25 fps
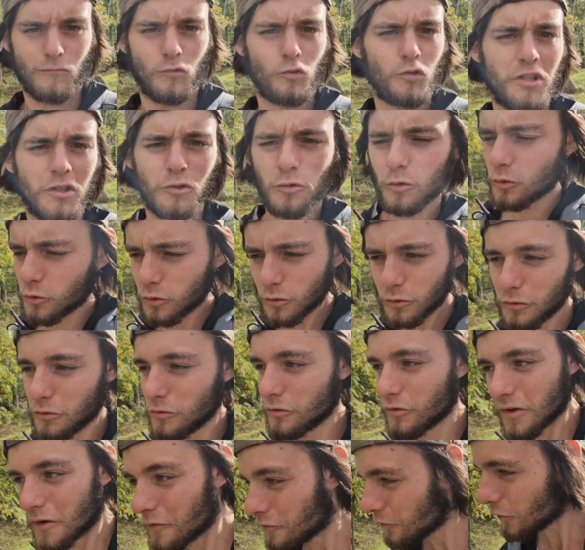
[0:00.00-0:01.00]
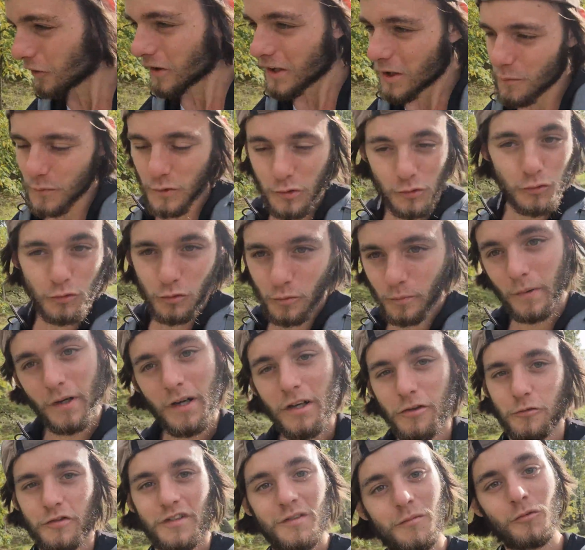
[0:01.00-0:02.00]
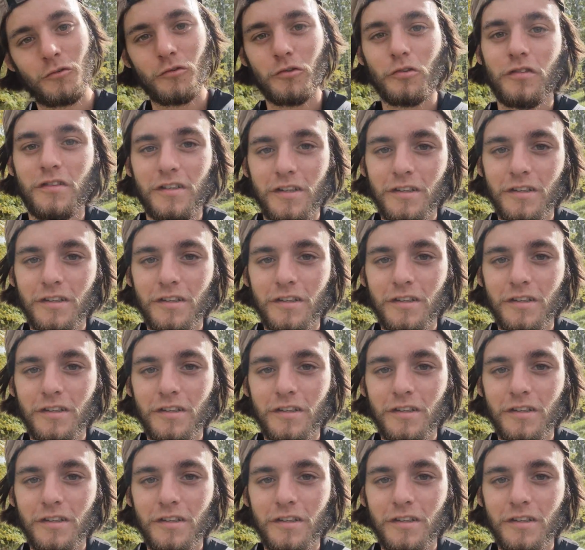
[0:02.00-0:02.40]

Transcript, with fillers: On est que deux dans la forêt, au milieu nulle part. Je lui dis bonjour, tu